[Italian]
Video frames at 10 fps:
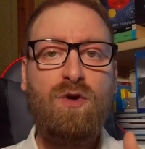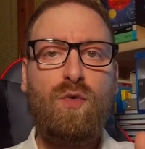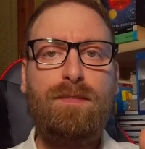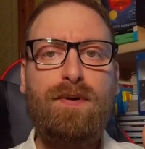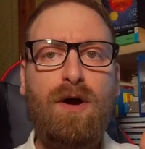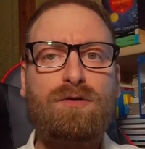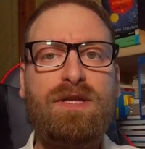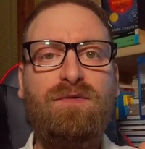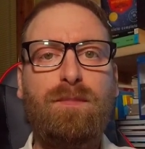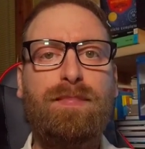Qui però
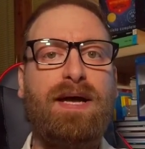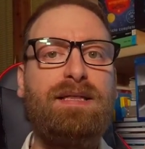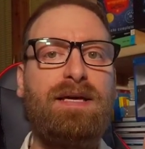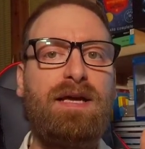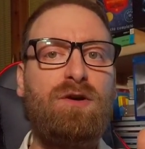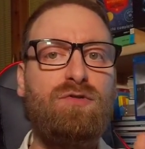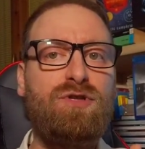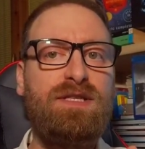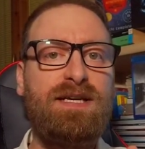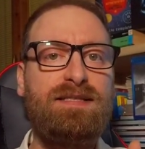devo prendere in
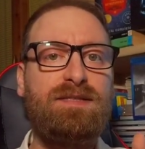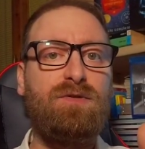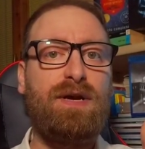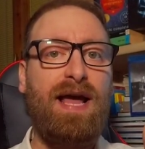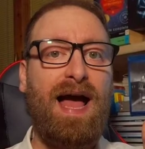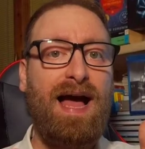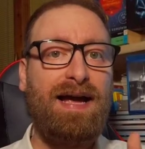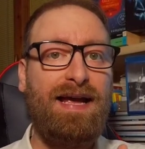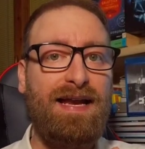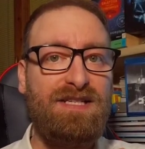considerazione
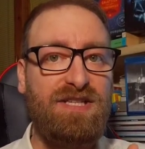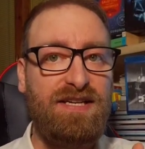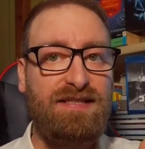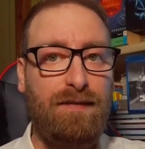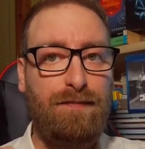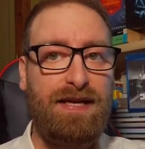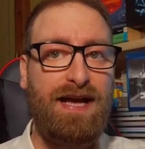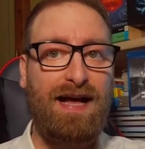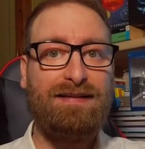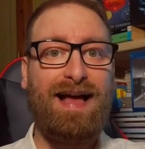anche la scienza
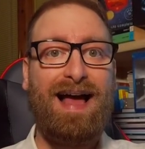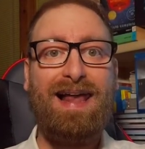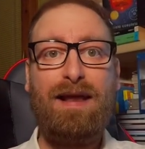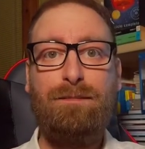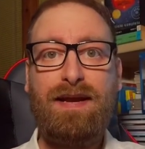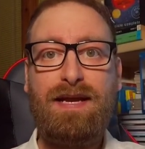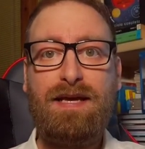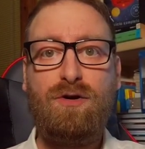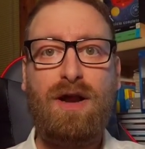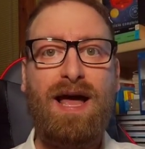applicata alla
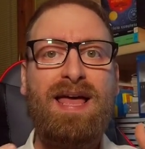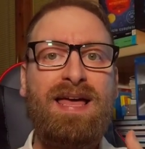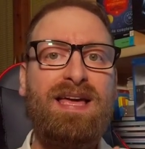pellicola